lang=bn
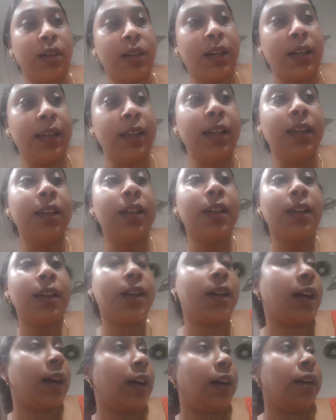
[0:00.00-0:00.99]
তরকারি
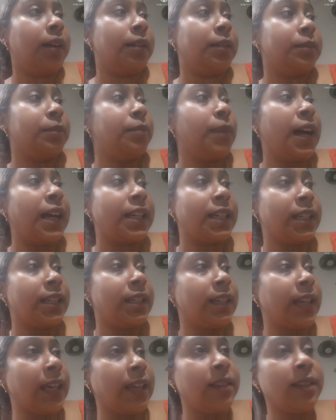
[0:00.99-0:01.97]
মাসের
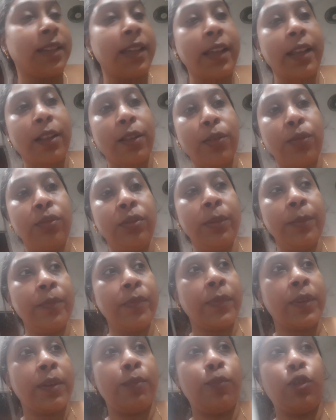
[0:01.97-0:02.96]
শেষ যেহেতু
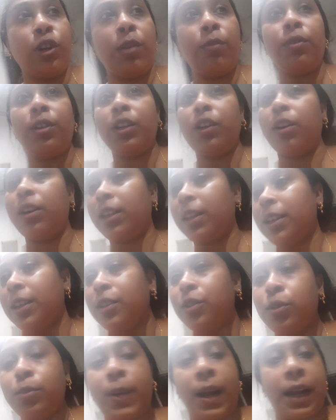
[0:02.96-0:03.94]
মোটামুটি অনেক
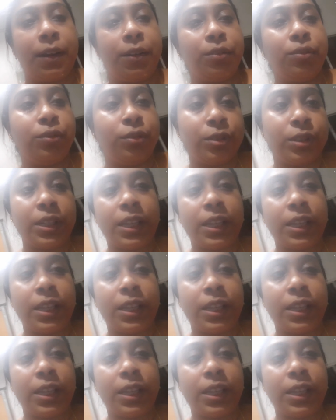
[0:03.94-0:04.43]
কিছু বারণ তো